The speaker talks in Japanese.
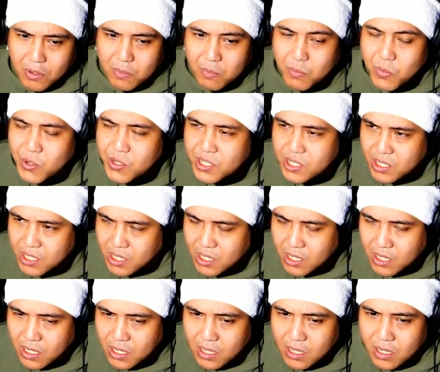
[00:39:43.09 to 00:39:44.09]
も
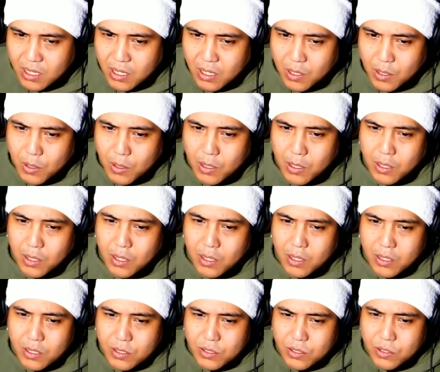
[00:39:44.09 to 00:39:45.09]
し
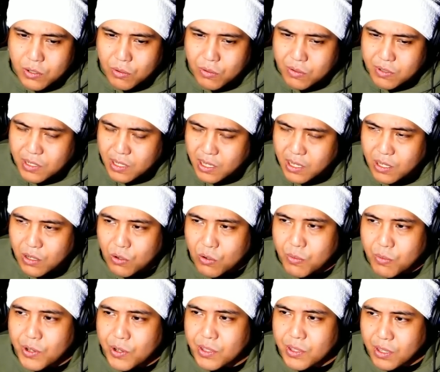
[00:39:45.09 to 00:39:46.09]
詳細に
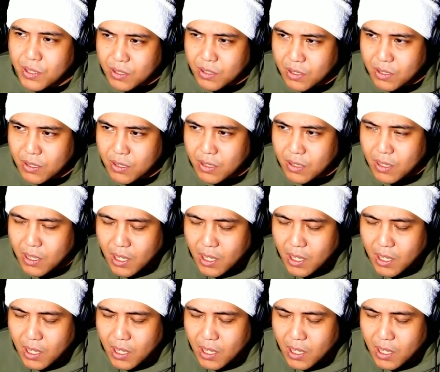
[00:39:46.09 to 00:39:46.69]
覚えていて